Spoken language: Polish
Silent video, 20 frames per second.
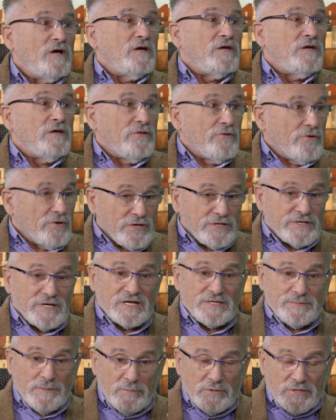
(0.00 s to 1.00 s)
I, no i
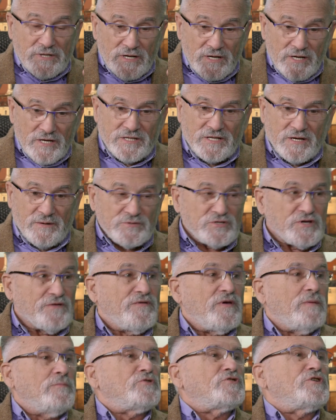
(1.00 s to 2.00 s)
teraz mamy ten etap, że
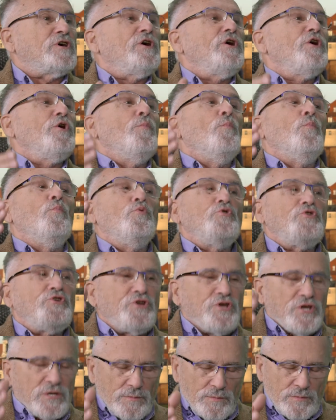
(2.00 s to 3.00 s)
wiemy, że
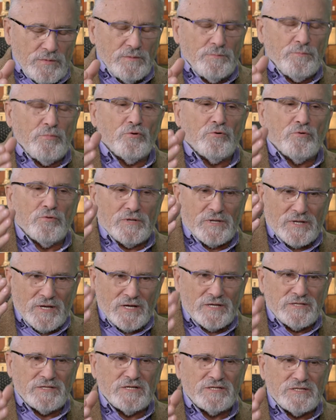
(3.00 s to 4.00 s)
musimy, bo
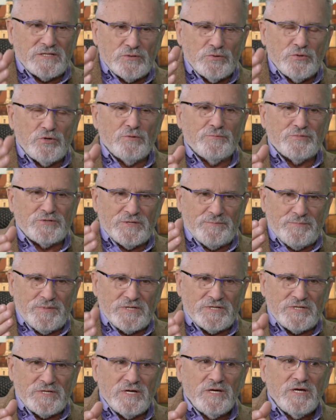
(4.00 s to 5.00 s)
tak decydują
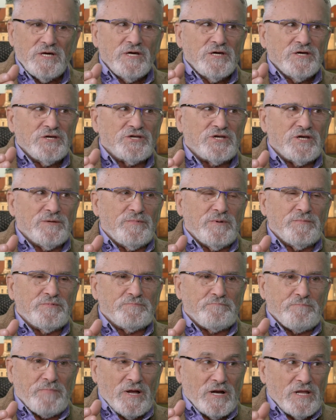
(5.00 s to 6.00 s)
przepisy, żeby
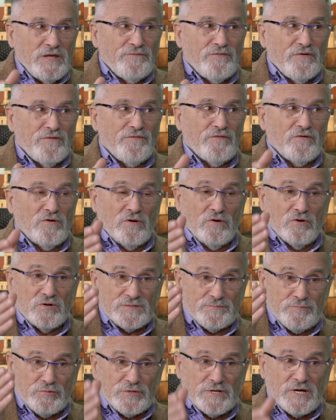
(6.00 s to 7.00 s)
paliwo w
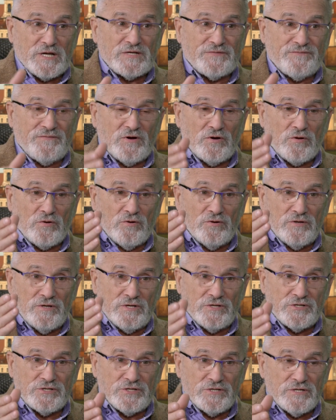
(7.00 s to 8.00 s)
gospodarstwach
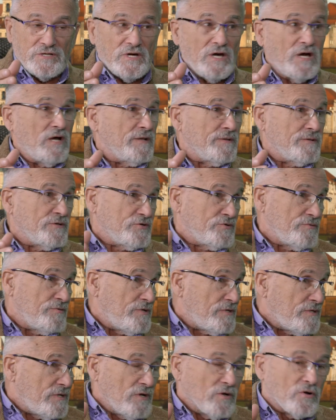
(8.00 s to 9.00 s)
rolniczych, ale zresztą
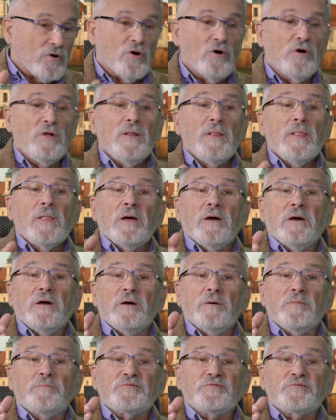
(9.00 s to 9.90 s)
nie tylko, e,